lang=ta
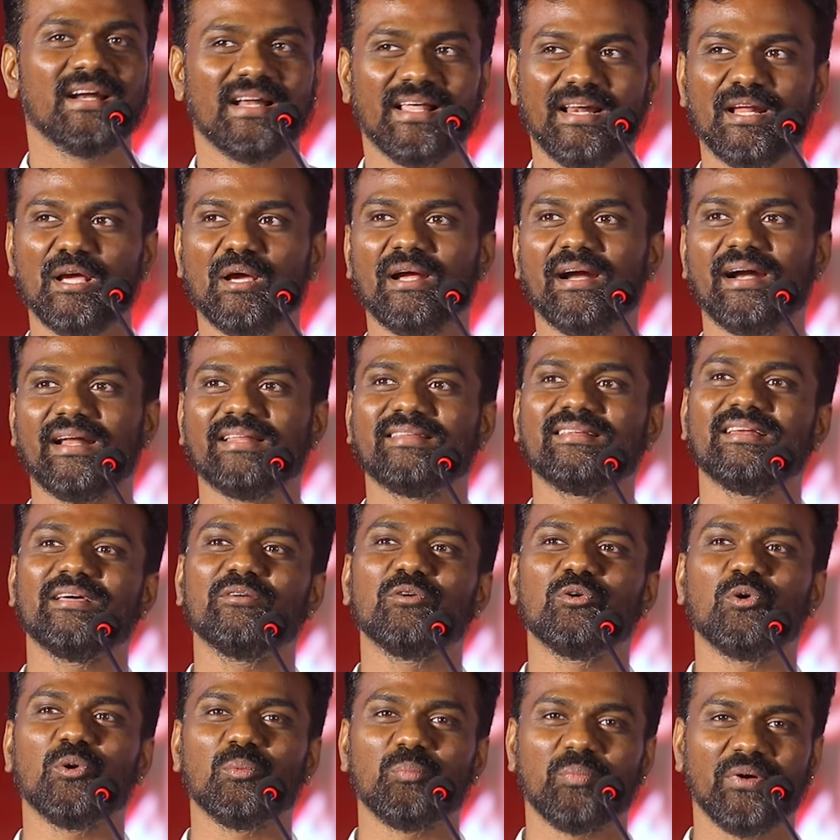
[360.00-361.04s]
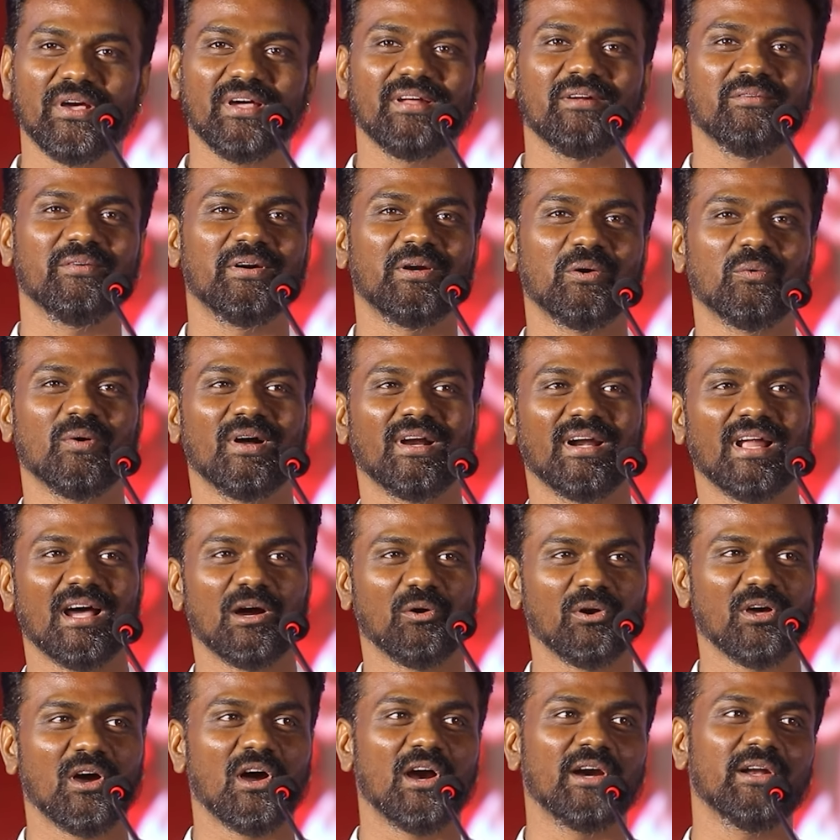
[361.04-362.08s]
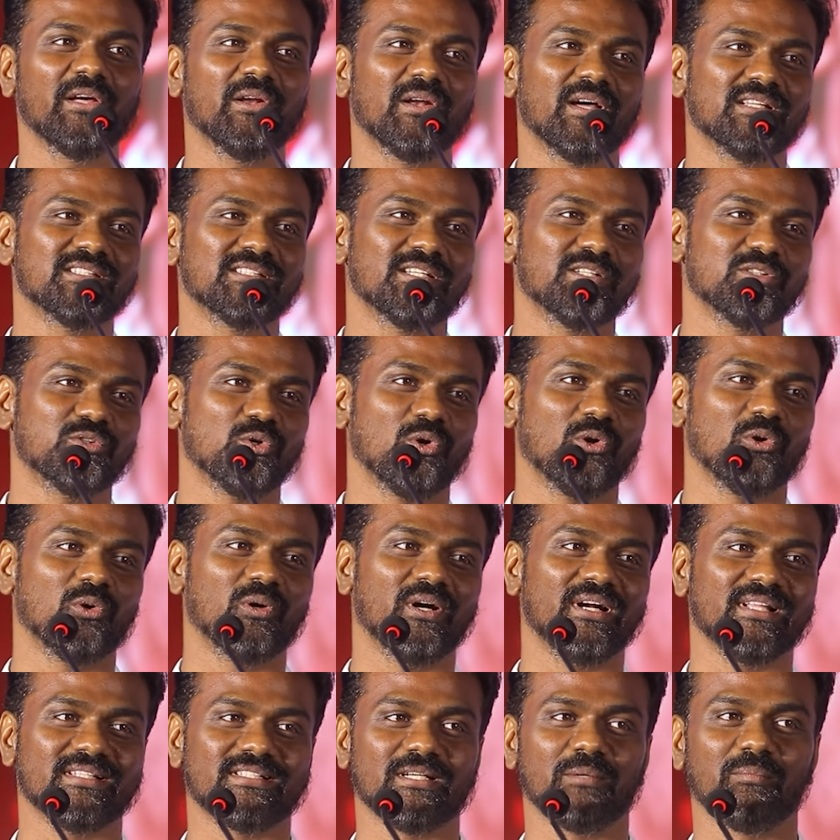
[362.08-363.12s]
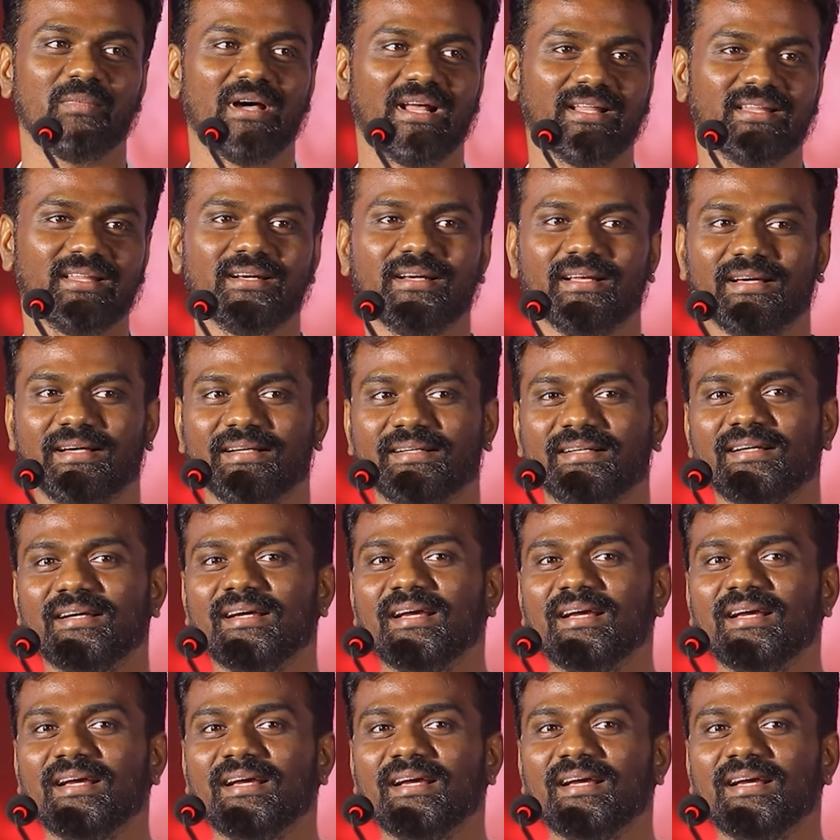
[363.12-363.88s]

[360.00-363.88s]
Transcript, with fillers: நிறைய இடத்துல இவங்களோட பேரை விட்டுருவாங்க நான் கூட ஆடியோ லான்ச்சில் சொல்லணும்னு நினச்சேன் மறந்துட்டேன்